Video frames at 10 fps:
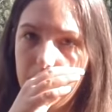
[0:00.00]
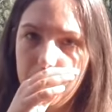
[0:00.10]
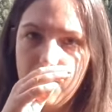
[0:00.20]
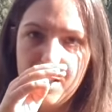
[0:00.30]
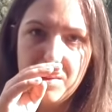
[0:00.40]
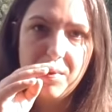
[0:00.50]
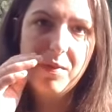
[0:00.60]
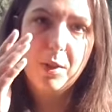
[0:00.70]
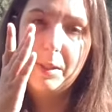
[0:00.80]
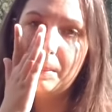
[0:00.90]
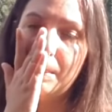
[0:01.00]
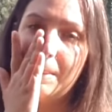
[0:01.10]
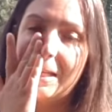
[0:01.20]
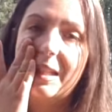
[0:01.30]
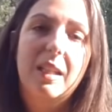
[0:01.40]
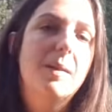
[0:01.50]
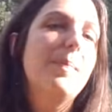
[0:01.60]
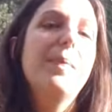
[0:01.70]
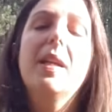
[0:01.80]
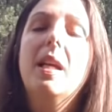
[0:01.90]
przywołać z powrotem magię,
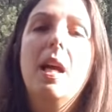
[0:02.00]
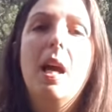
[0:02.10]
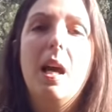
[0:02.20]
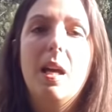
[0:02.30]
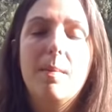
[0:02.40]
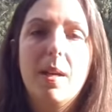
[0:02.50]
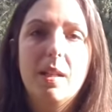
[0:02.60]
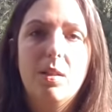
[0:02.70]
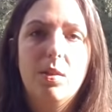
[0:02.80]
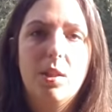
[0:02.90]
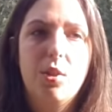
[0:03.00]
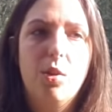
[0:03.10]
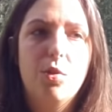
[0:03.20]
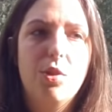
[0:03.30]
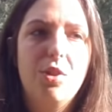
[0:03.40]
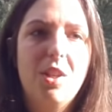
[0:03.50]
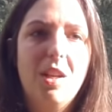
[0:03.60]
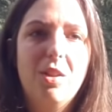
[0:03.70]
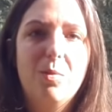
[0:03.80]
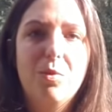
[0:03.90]
e, magię do naszego
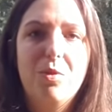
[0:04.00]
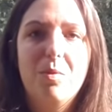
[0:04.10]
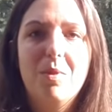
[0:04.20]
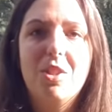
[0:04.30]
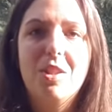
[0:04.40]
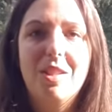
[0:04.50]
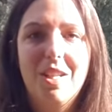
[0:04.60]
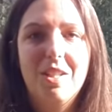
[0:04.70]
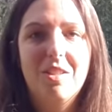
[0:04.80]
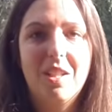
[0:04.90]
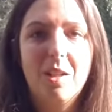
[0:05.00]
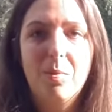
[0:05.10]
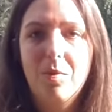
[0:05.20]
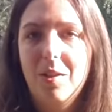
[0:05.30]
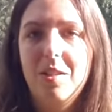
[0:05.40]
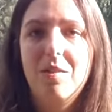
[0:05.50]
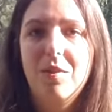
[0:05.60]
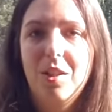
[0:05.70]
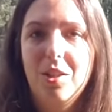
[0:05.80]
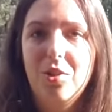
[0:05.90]
życia, to musimy mieć ten trening, tak jak było w Alicji
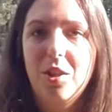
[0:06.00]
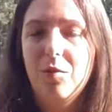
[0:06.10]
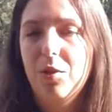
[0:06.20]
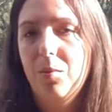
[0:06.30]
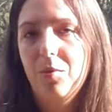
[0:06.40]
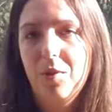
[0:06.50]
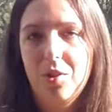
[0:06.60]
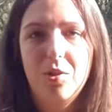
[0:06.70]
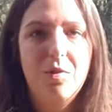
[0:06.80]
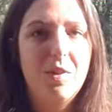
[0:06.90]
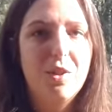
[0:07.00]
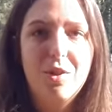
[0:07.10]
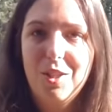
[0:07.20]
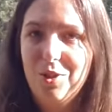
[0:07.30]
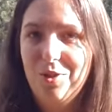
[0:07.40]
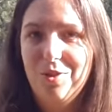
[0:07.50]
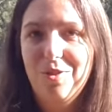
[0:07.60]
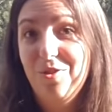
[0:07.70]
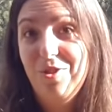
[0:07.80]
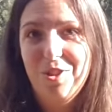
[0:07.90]
w Krainie Czarów, żeby uwierzyć w te 6
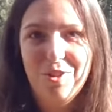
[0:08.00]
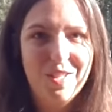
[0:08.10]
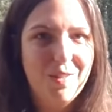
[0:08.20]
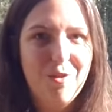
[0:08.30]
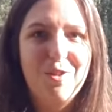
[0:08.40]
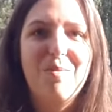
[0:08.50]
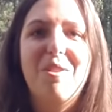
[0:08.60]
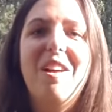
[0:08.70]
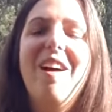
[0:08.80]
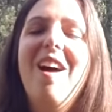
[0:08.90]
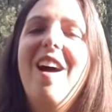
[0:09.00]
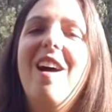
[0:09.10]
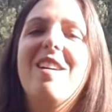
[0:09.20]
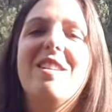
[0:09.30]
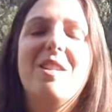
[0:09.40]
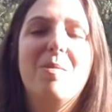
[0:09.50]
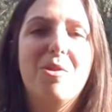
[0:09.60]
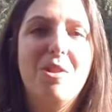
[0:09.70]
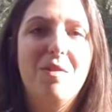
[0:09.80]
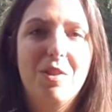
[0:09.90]
czy 10, zawsze się mylę, e,
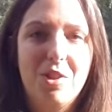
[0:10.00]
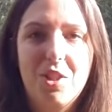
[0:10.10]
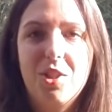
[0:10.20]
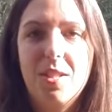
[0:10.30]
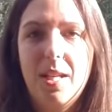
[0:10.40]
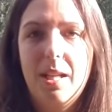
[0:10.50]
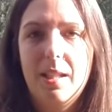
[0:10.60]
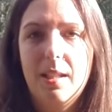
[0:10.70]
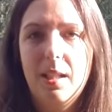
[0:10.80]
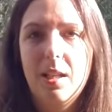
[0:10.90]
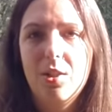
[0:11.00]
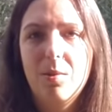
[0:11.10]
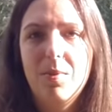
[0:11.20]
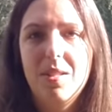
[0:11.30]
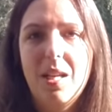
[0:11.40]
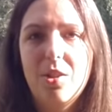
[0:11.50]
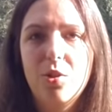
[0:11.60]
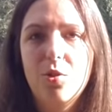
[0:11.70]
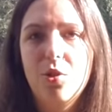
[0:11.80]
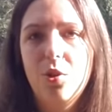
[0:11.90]
niemożliwych rzeczy z rana, tak? Żeby
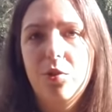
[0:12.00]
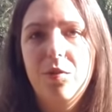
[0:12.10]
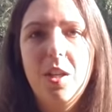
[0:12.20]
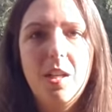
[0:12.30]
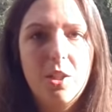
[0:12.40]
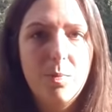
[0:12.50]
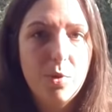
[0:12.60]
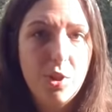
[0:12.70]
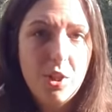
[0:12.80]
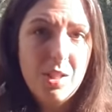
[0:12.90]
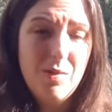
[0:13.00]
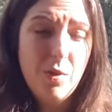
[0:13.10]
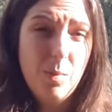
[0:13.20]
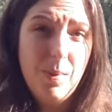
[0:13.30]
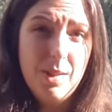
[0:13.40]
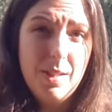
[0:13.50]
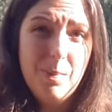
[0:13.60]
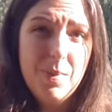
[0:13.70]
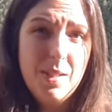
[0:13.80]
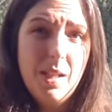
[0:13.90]
zacząć otwierać, poszerzać swoją
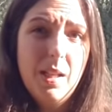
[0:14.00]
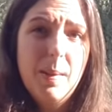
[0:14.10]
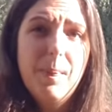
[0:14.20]
percepcję